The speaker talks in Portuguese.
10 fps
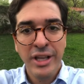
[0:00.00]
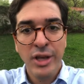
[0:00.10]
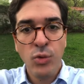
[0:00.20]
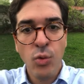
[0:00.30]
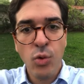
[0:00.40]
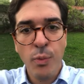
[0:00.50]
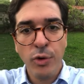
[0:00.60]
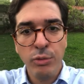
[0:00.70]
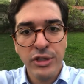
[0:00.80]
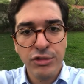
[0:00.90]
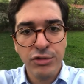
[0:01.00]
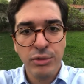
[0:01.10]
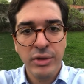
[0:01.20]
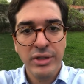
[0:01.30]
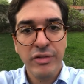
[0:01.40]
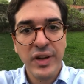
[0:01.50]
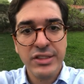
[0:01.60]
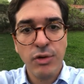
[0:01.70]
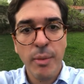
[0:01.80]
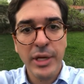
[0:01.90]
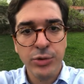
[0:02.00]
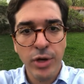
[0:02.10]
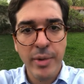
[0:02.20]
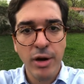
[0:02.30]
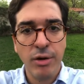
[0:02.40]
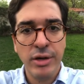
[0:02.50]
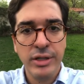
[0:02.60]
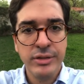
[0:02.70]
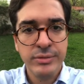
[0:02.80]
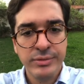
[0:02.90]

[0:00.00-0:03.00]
e com o compromisso de fazer uma Matões melhor.